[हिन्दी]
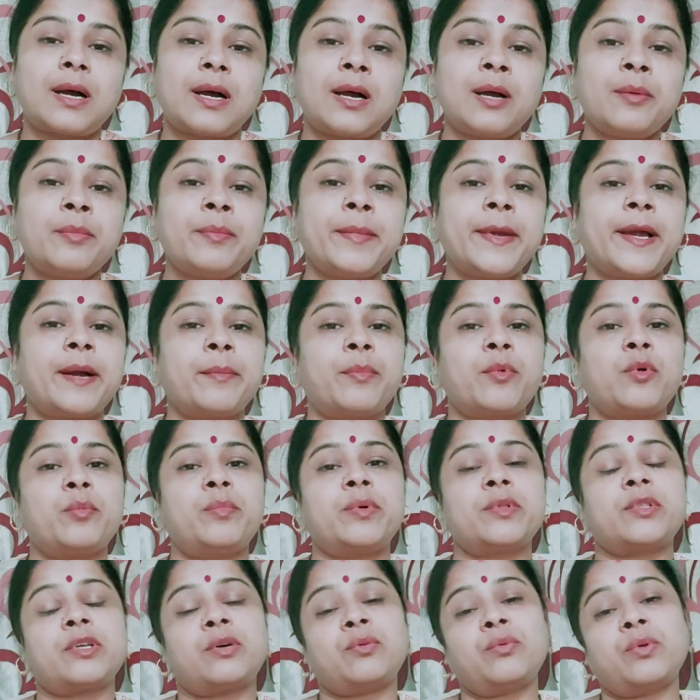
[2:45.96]
अब मैं आपको
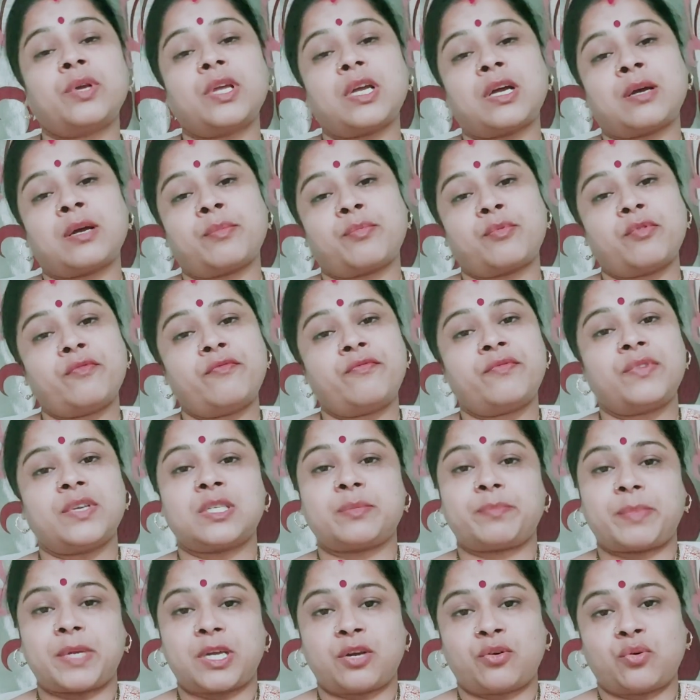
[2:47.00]
बताऊं कि आपको
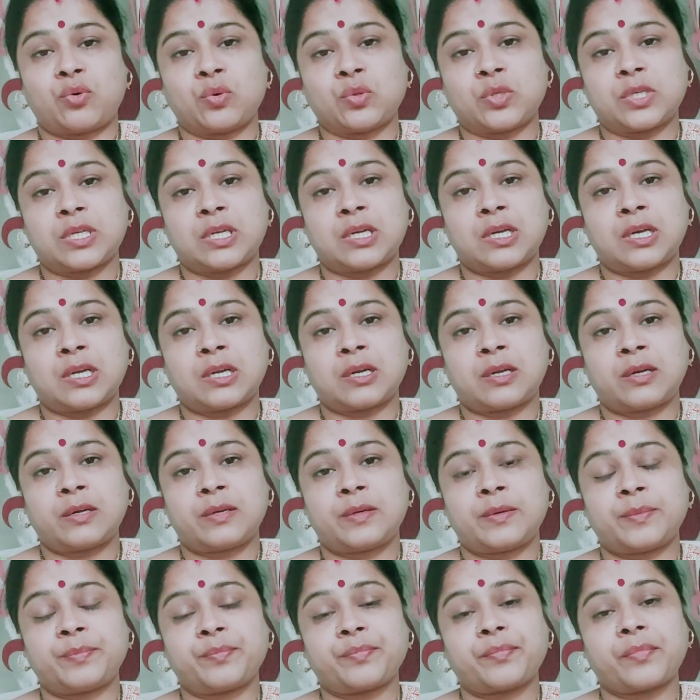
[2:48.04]
फेस पैक कौन सा लगाना
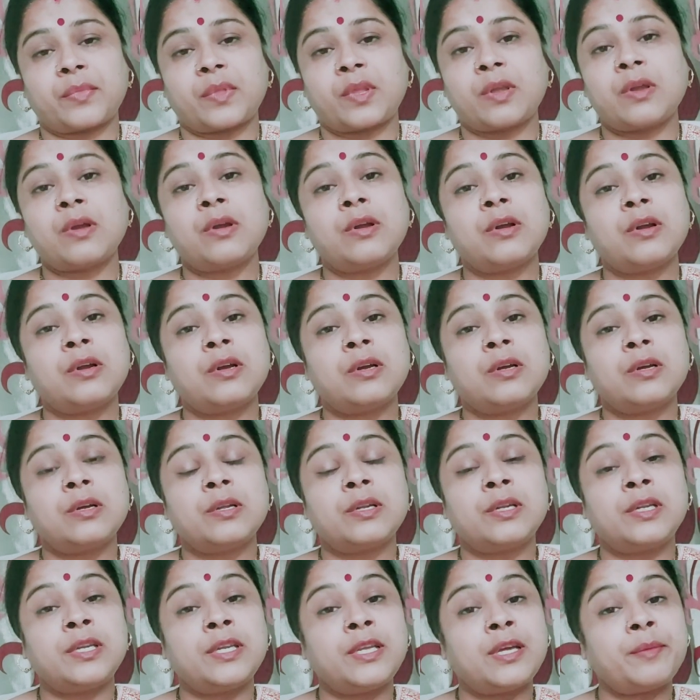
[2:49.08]
है
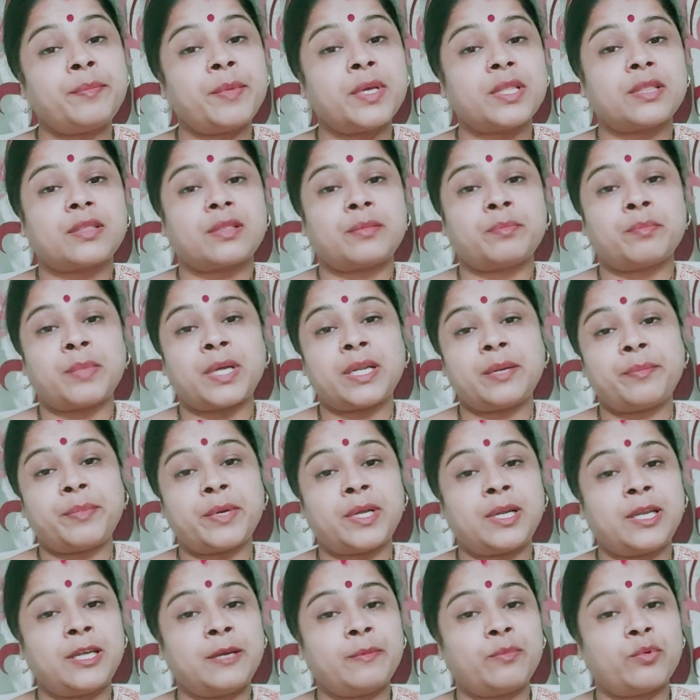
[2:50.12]
नियमित मैंने
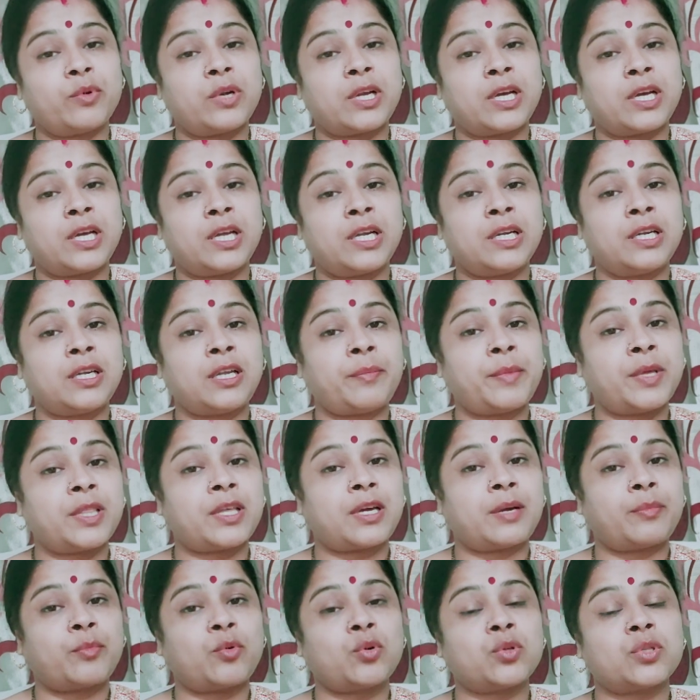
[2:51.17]
पहले ही बोला है नियमित
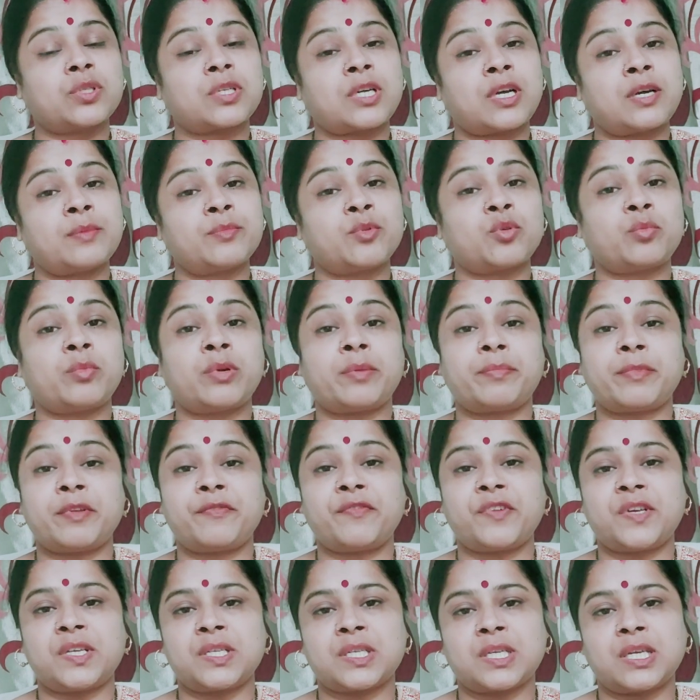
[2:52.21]
आपको शाम सुबह अपने
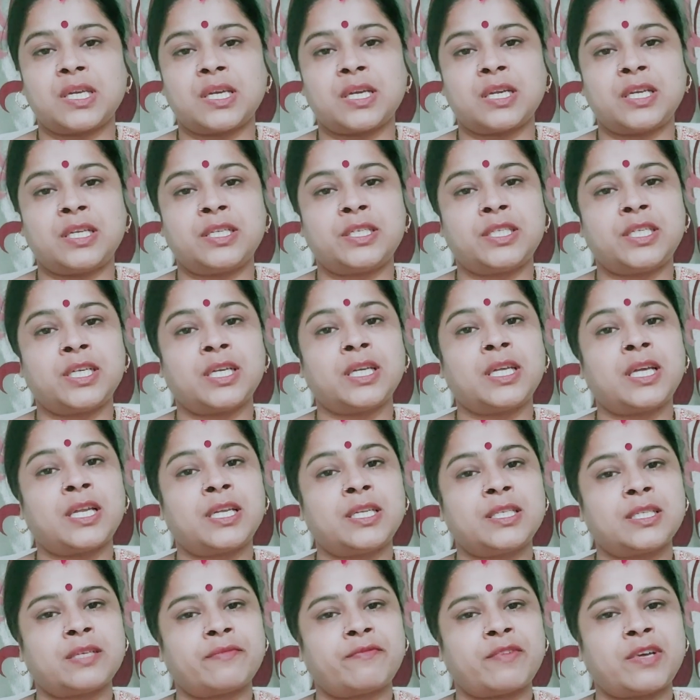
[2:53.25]
फेस की क्लिनजिंग
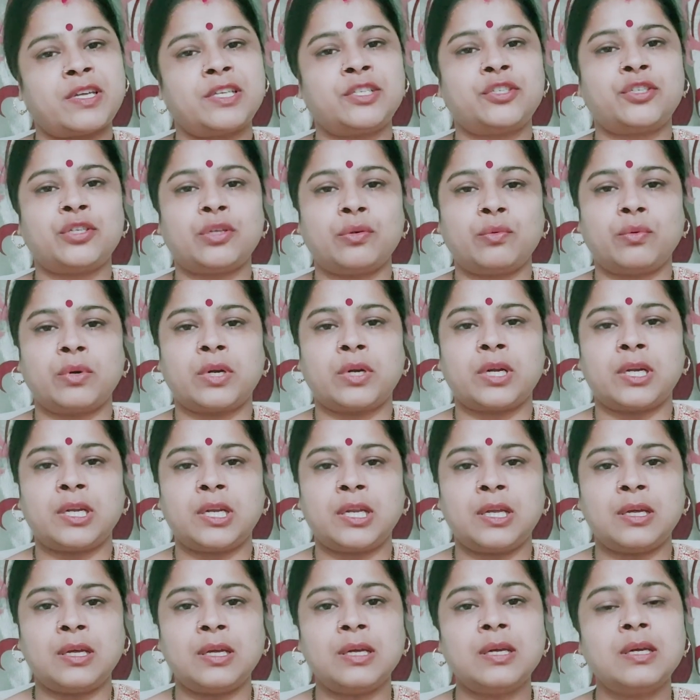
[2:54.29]
यानी सफाई ज़रूर
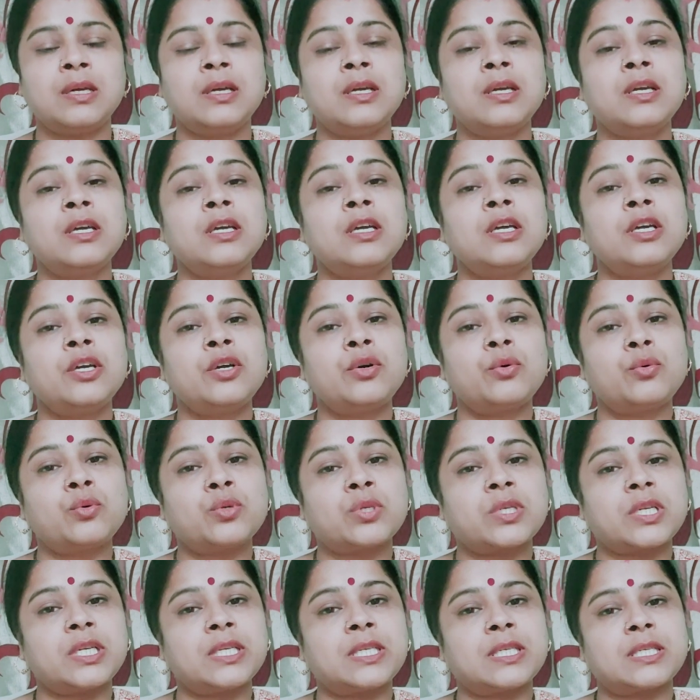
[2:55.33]
करनी है
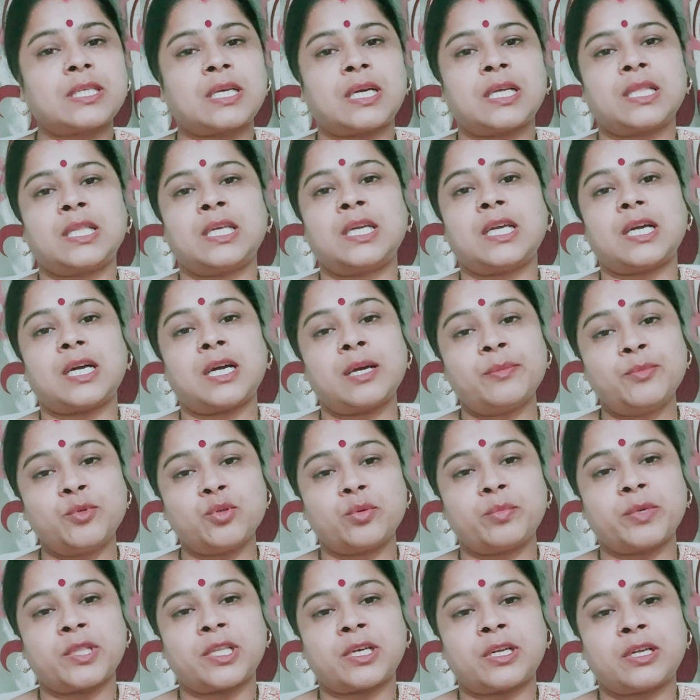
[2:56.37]
उसके साथ ही अब
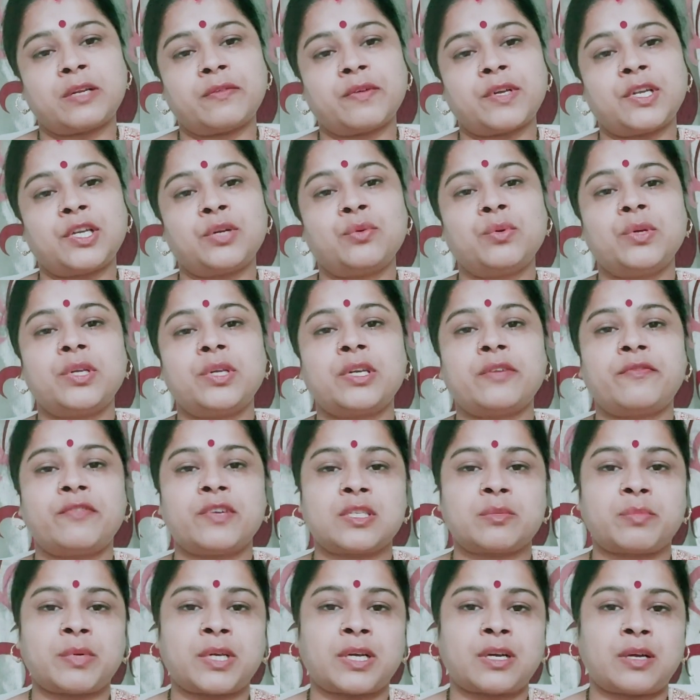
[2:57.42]
जो बताने वाली हूँ ये
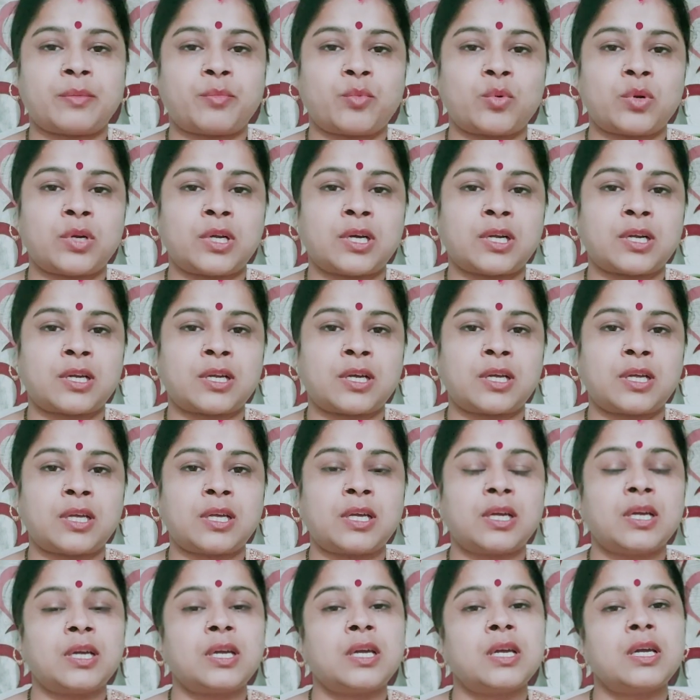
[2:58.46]
फेस पैक आपको लगाना है
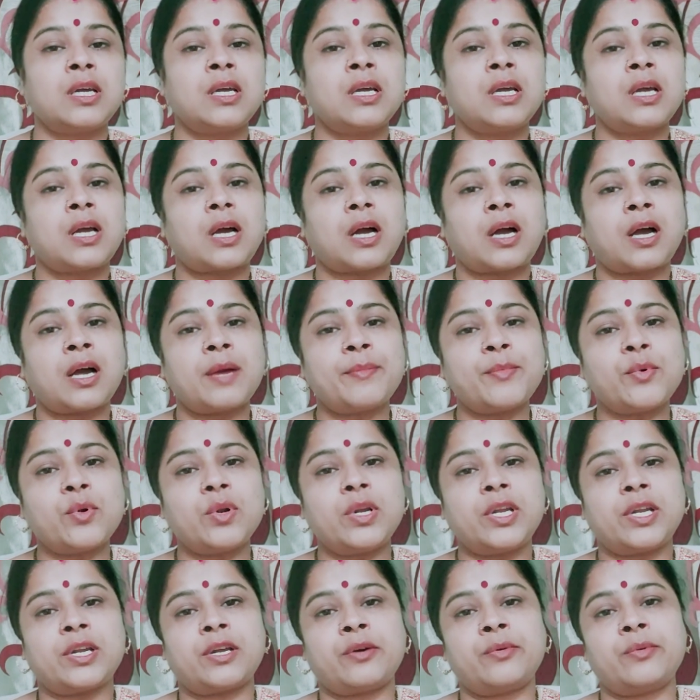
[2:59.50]
आपको
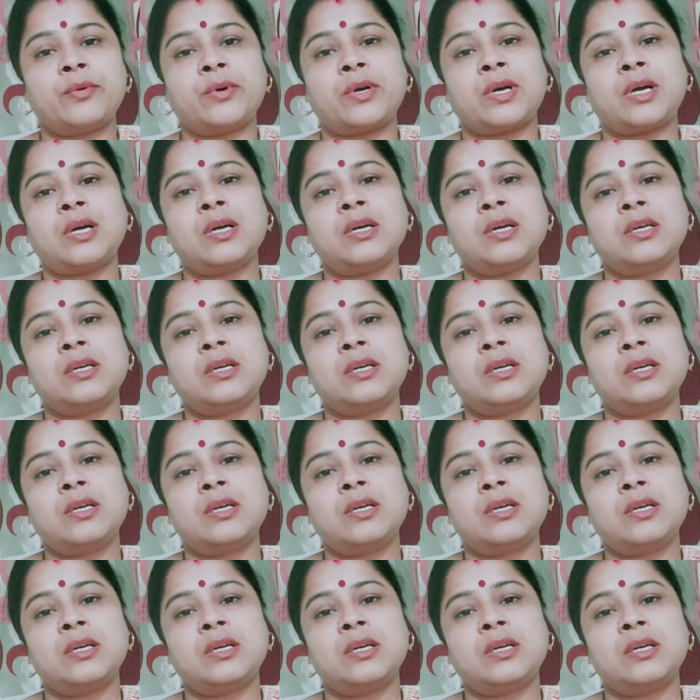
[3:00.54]
लेना होगा